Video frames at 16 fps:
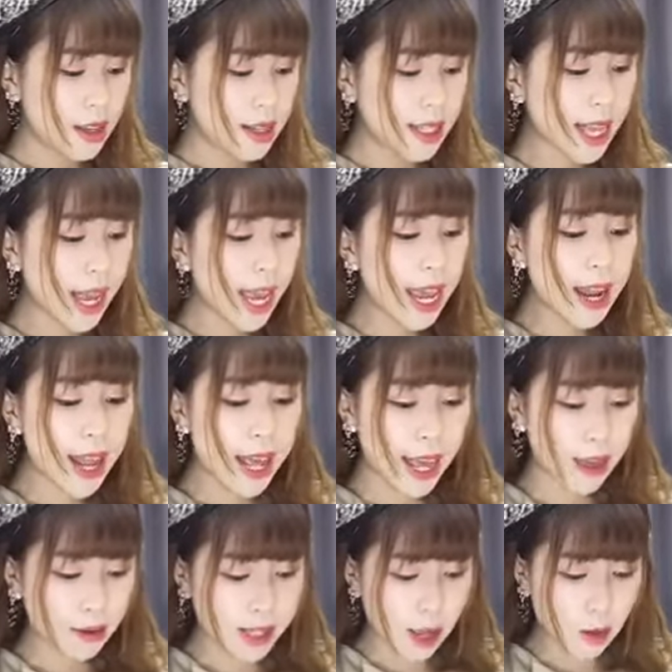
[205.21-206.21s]
Size S
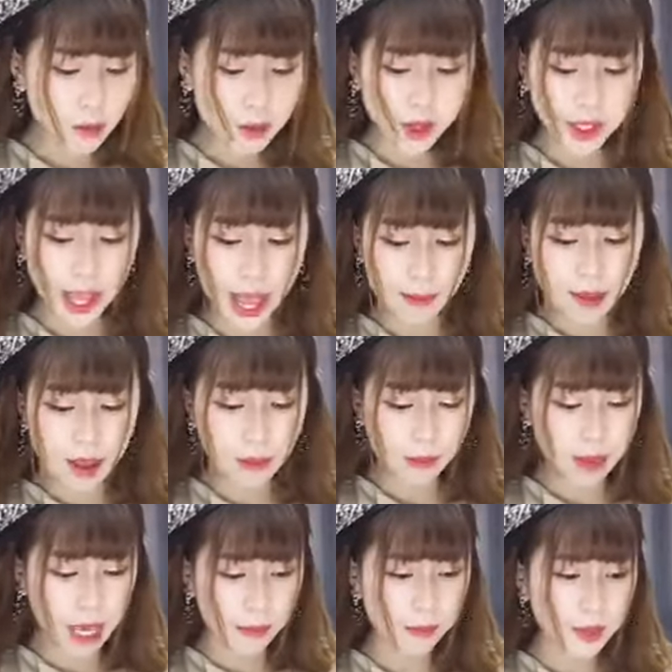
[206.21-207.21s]
là E68 dùm
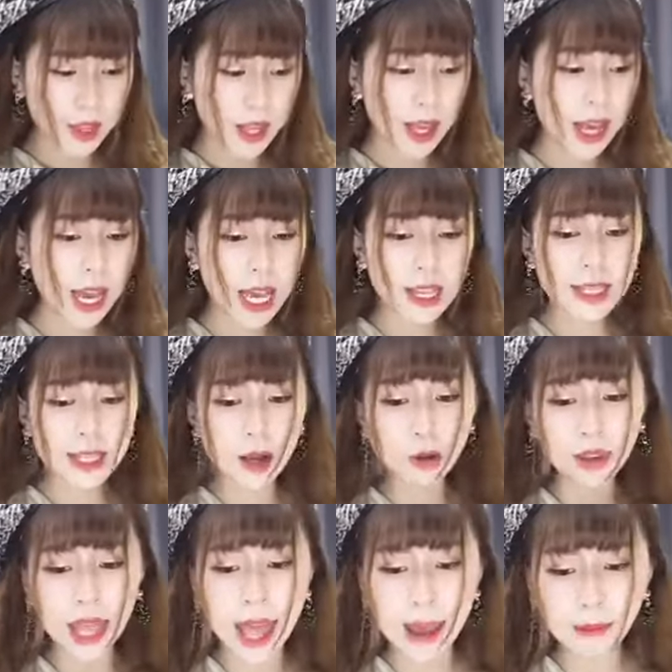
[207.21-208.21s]
em
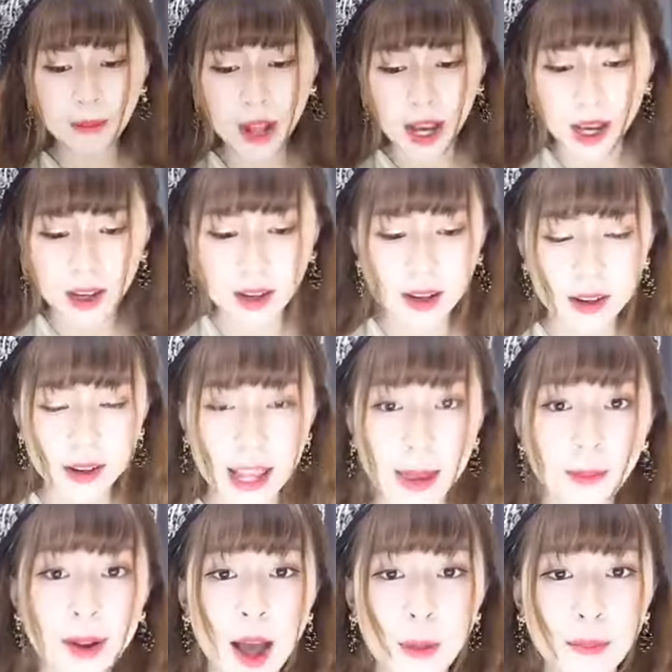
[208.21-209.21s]
S68 nè Để
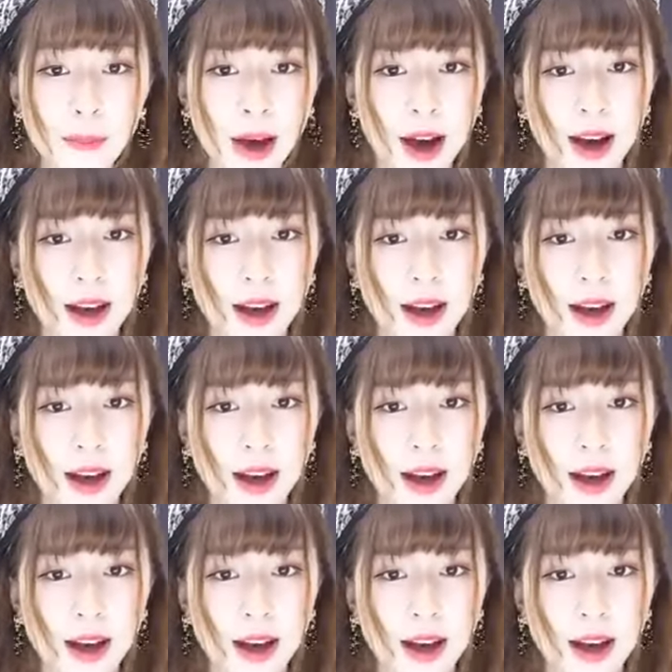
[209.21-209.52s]
em đâm M